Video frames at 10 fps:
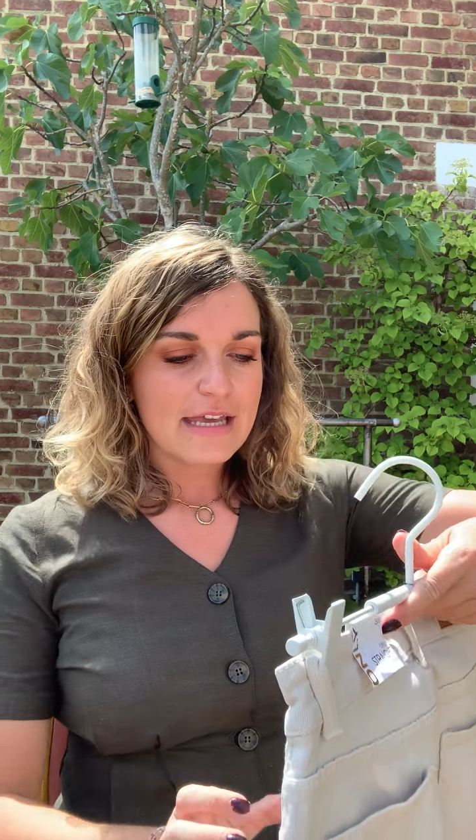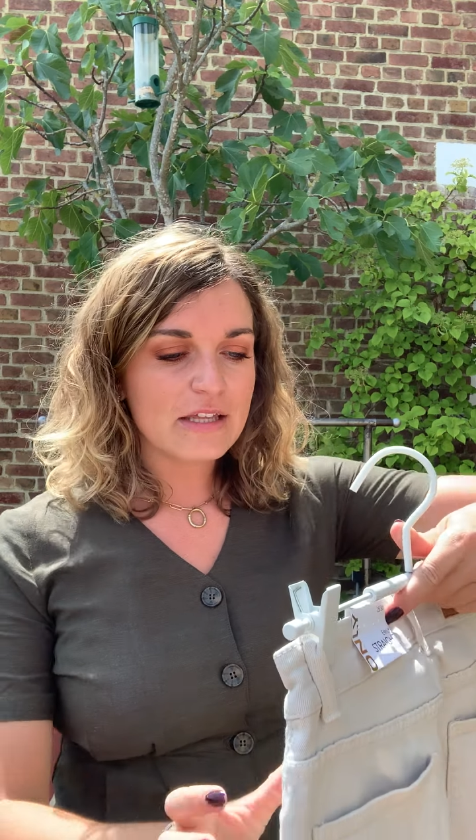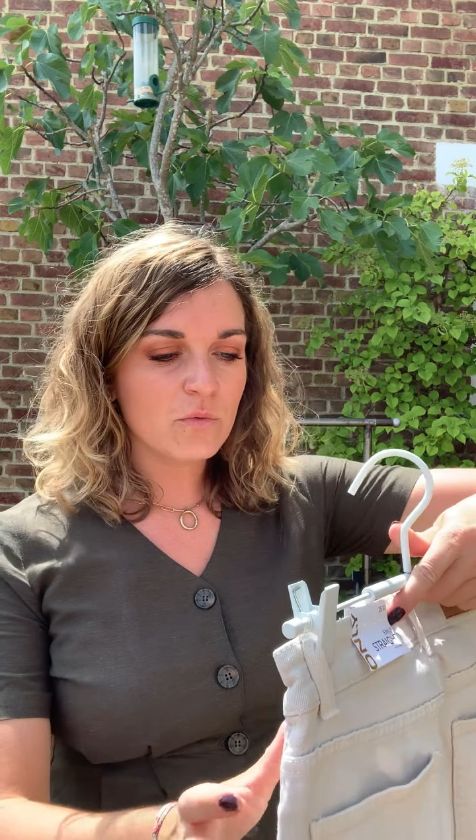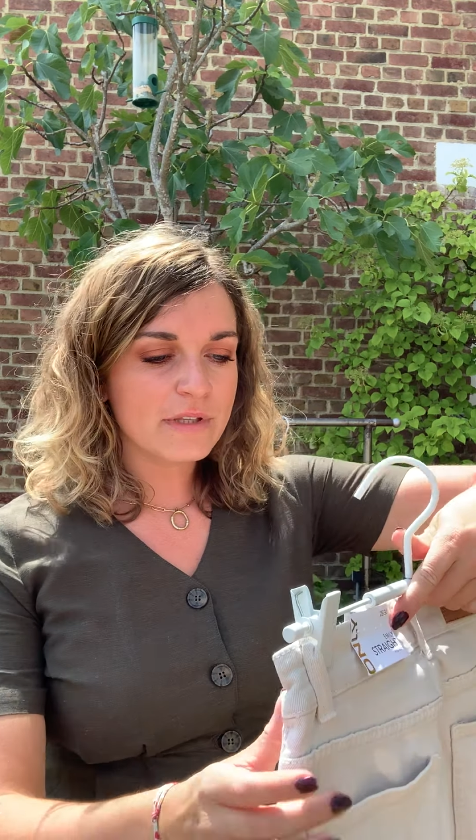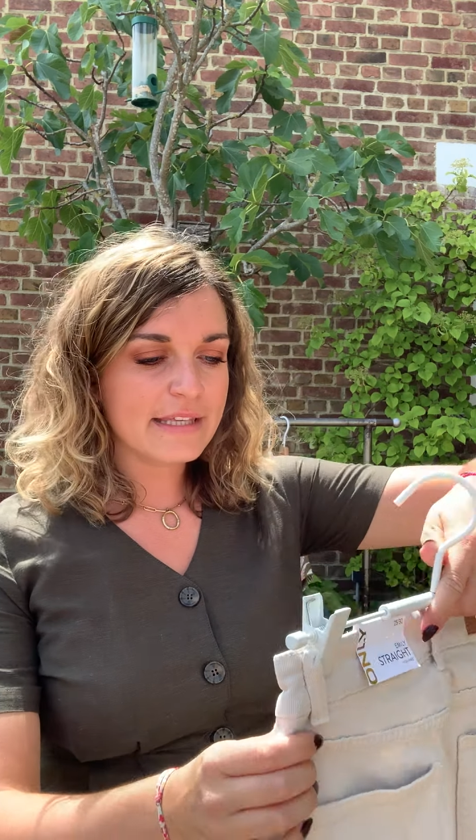
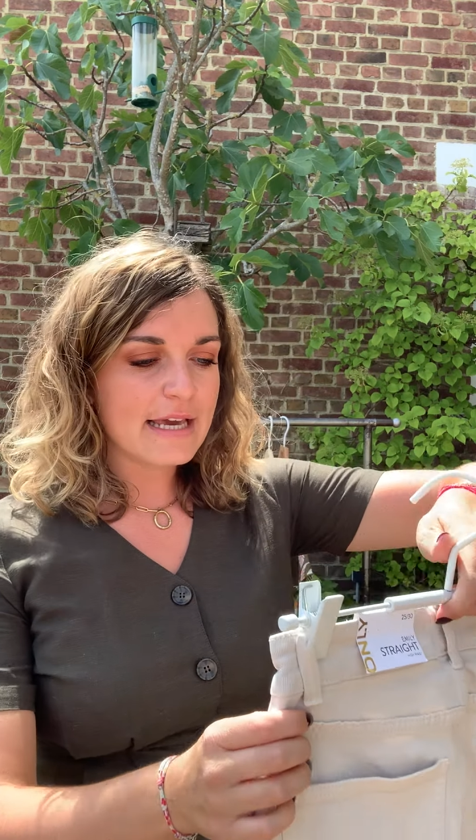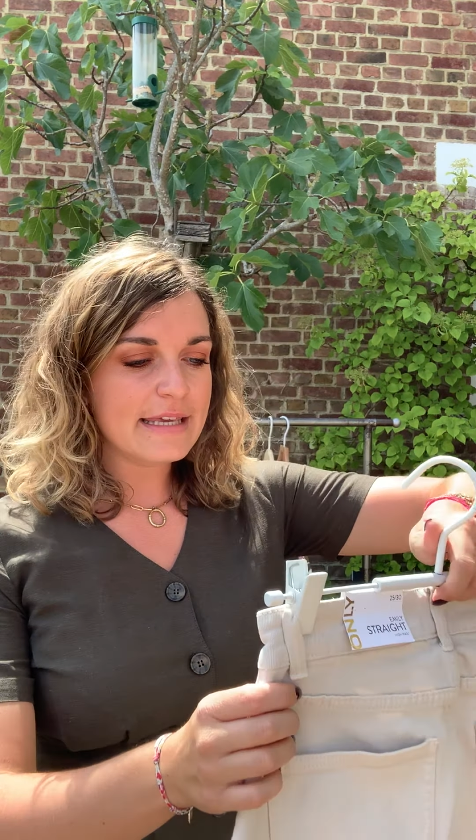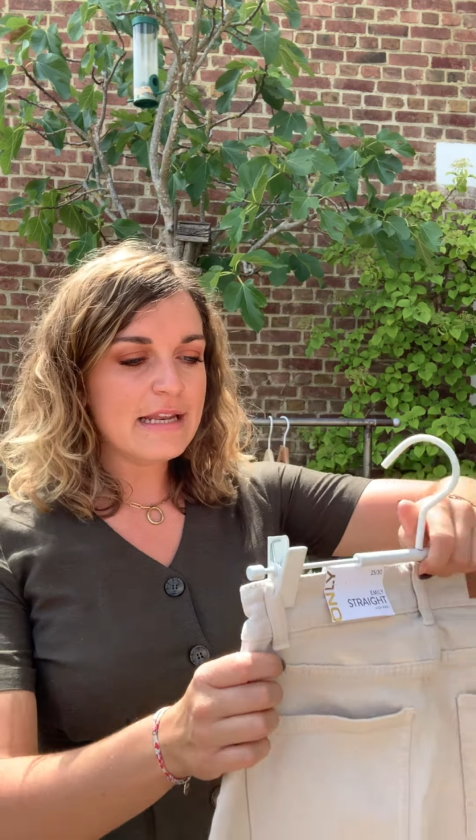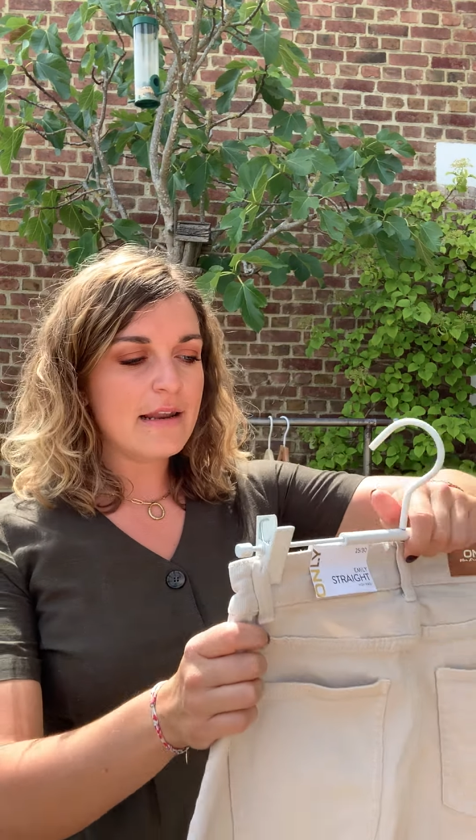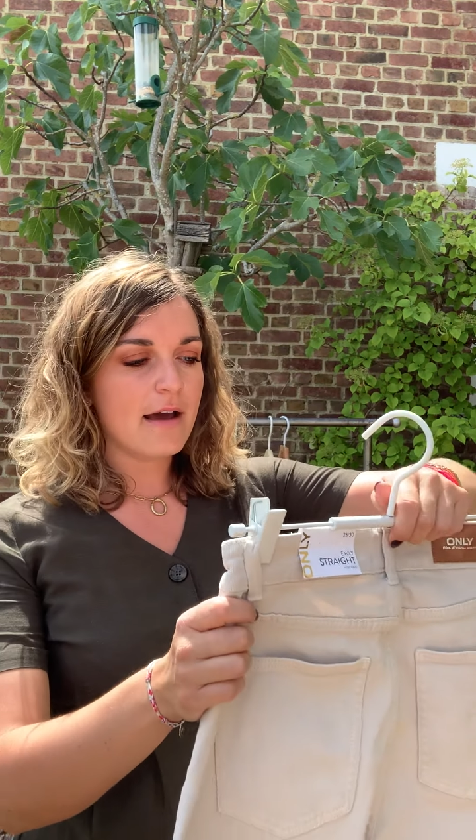et donc
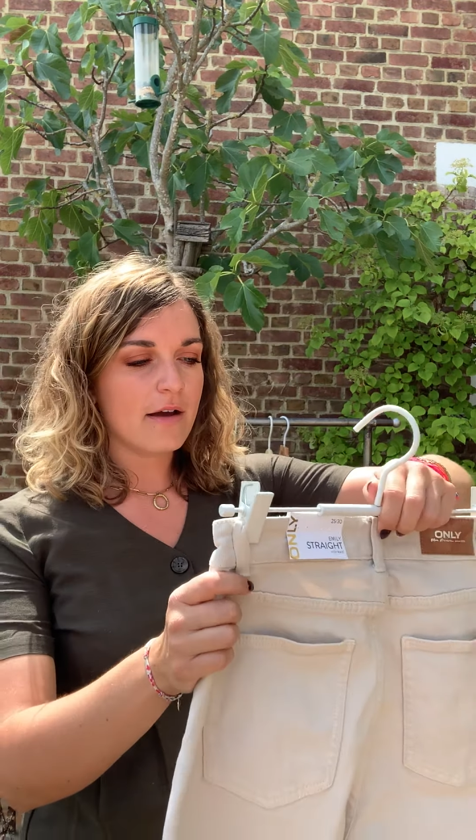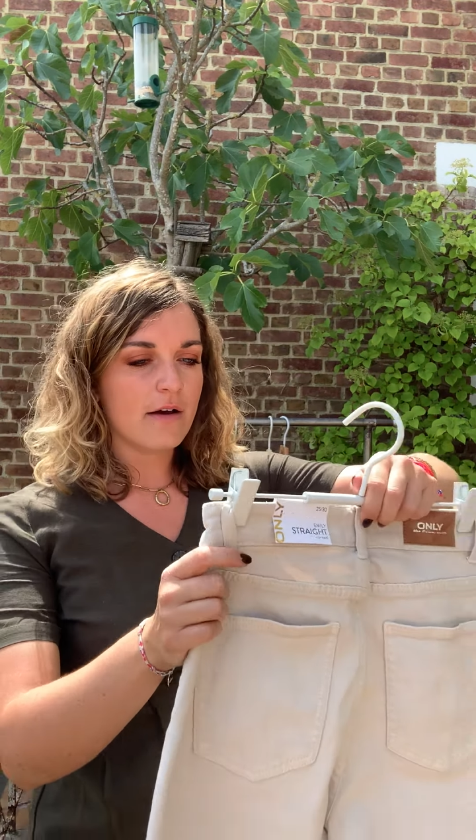il